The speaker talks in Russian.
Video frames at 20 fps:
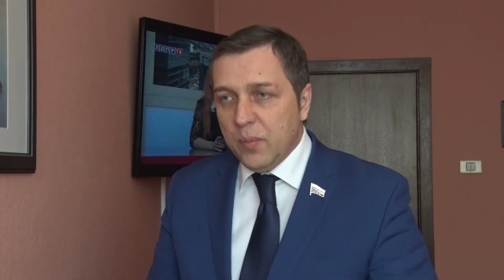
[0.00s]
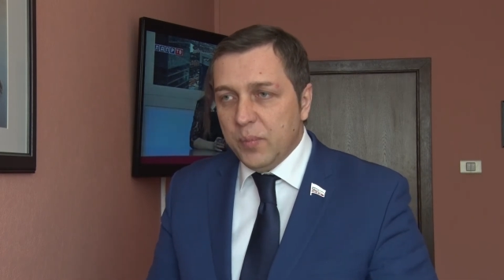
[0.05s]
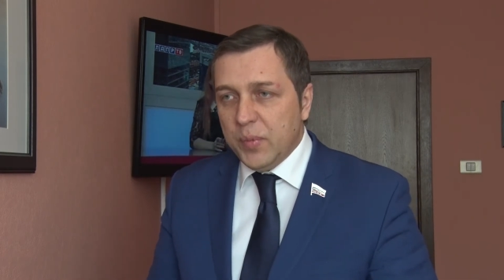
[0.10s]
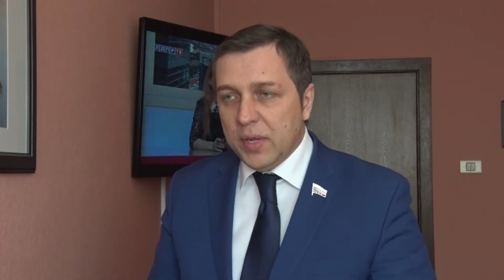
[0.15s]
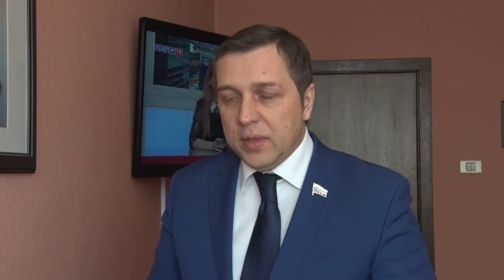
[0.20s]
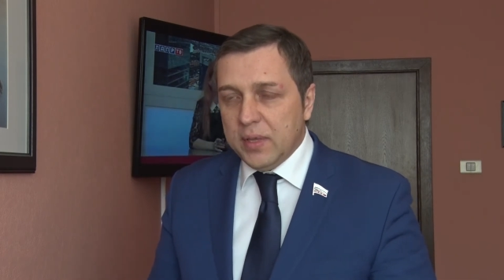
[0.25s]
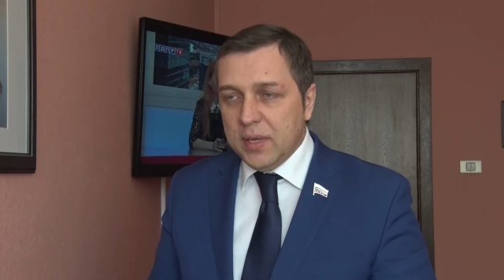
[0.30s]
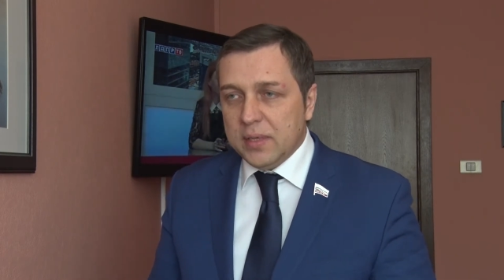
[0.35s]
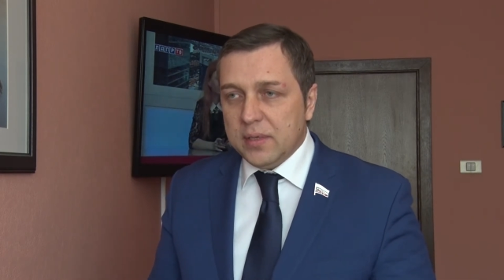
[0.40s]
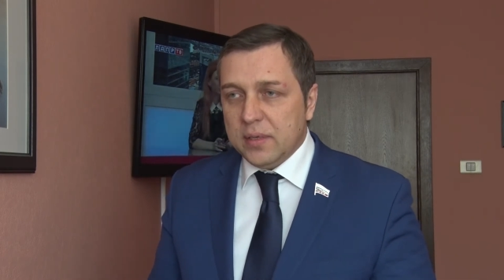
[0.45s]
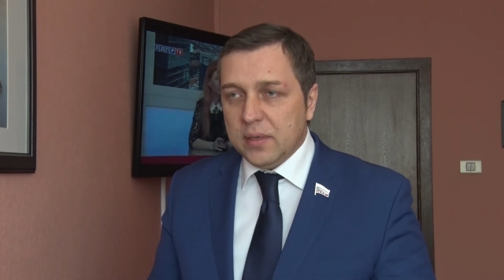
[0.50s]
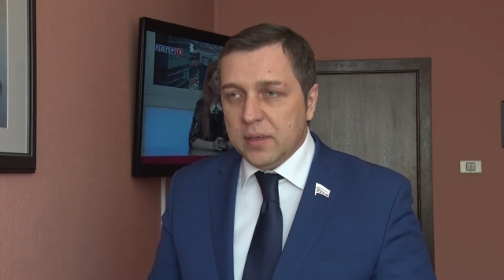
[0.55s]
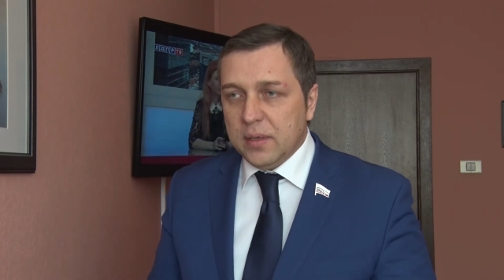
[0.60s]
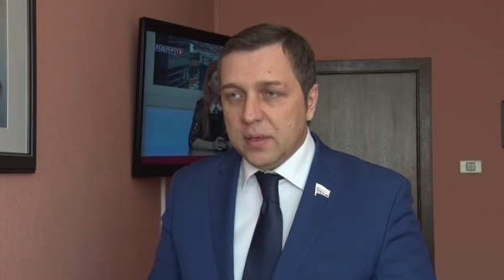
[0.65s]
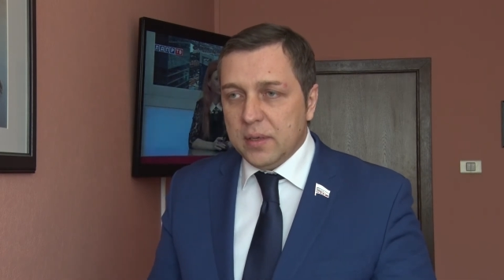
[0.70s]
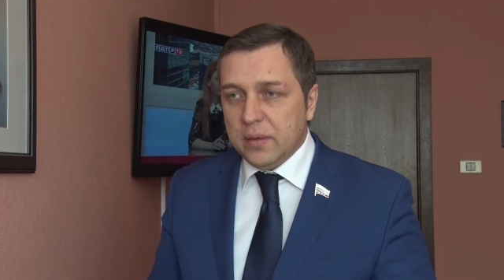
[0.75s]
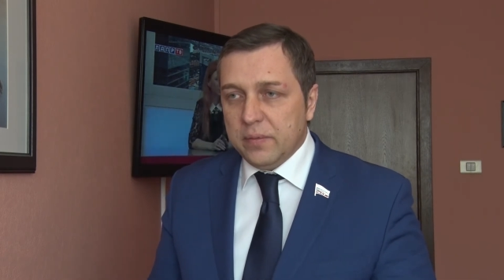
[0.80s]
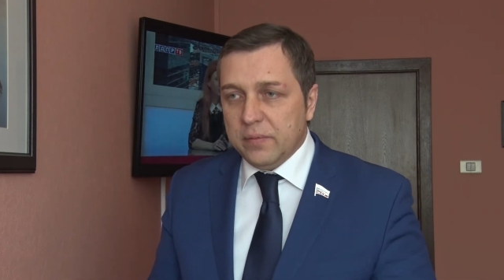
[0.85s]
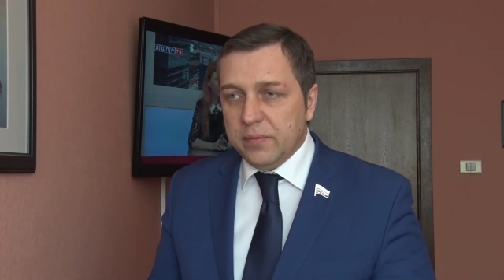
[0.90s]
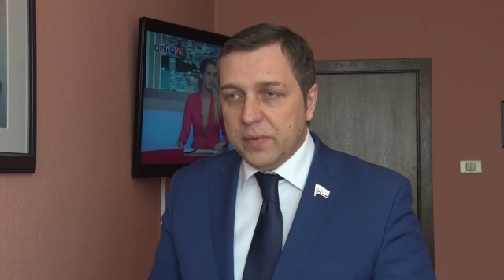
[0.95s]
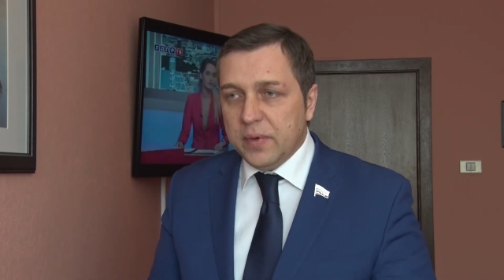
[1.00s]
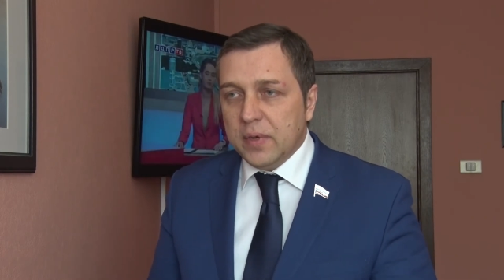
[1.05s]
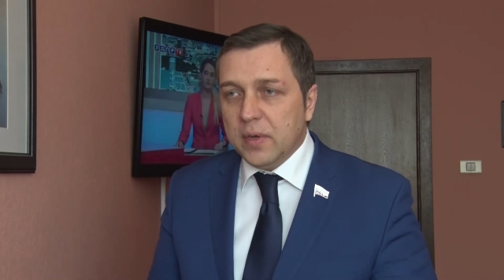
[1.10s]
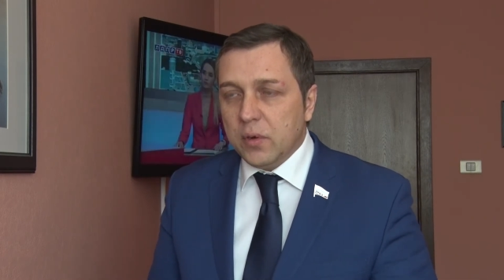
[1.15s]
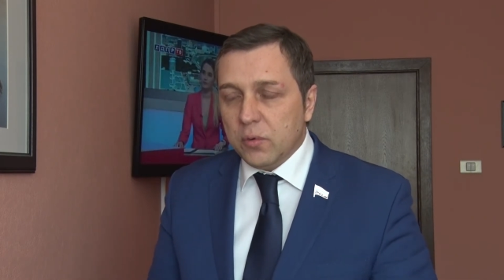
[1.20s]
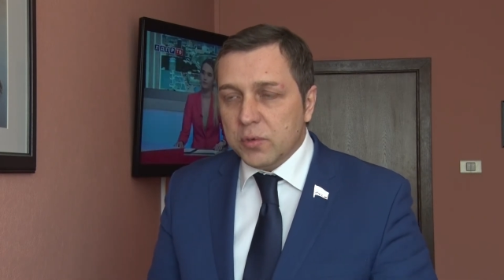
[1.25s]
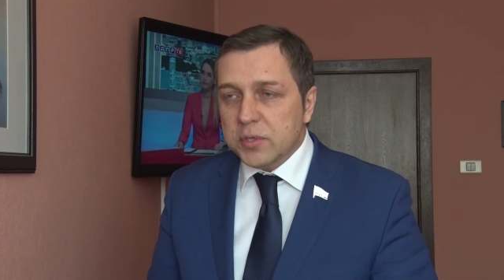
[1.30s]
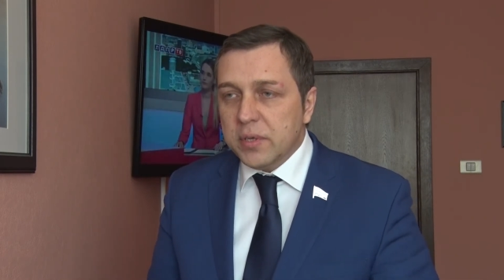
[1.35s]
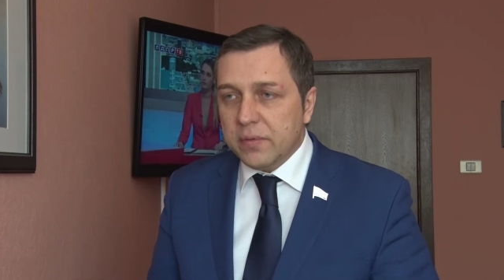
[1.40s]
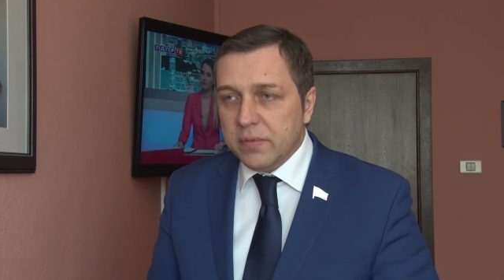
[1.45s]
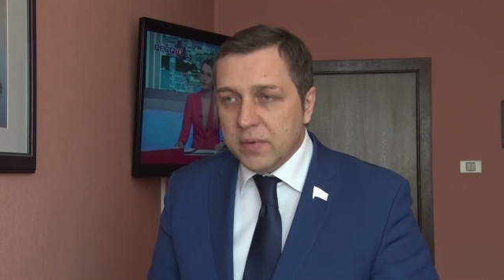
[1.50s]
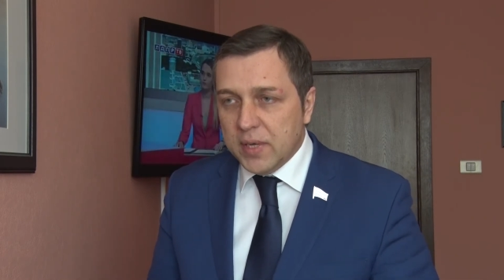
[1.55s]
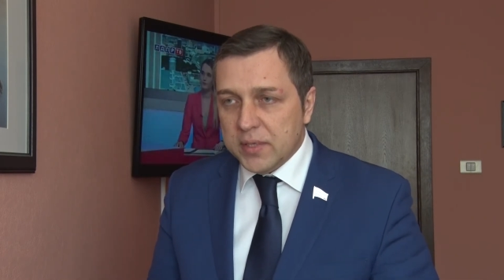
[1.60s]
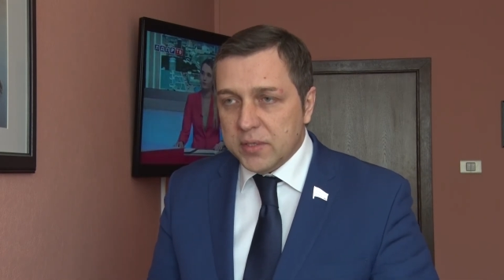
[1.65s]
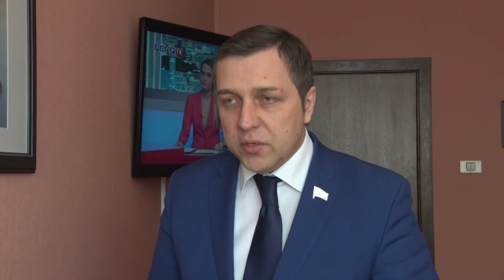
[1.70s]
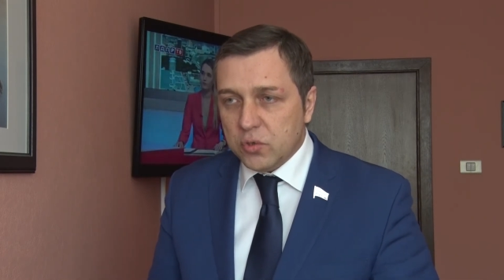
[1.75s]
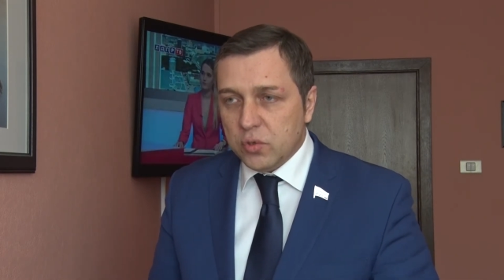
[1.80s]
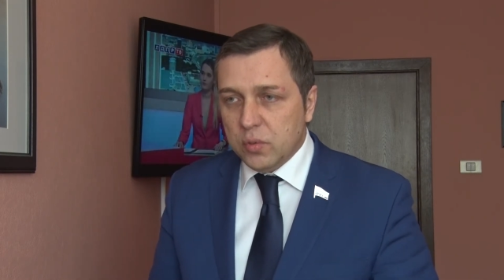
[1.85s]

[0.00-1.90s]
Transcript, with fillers: передать в Росавиацию,